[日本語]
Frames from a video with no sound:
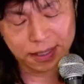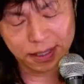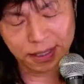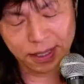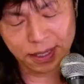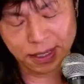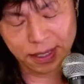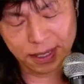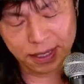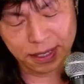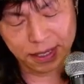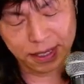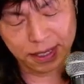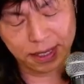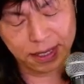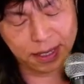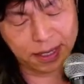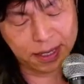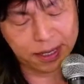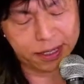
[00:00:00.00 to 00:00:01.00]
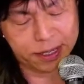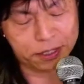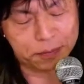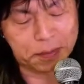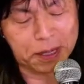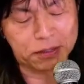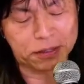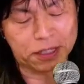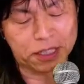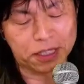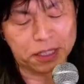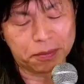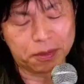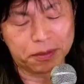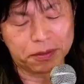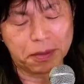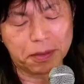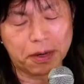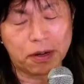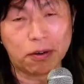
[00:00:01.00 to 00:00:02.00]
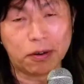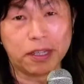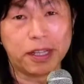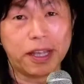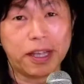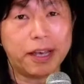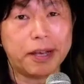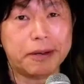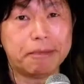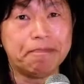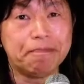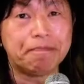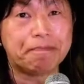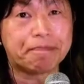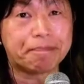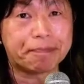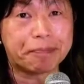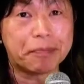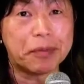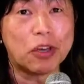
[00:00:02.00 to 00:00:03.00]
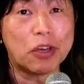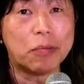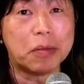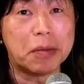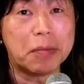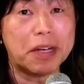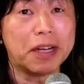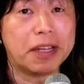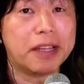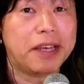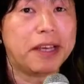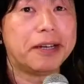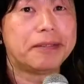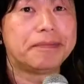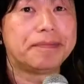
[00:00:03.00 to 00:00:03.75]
えー、スペック的にも。で、まあ、これで見よう見まねで、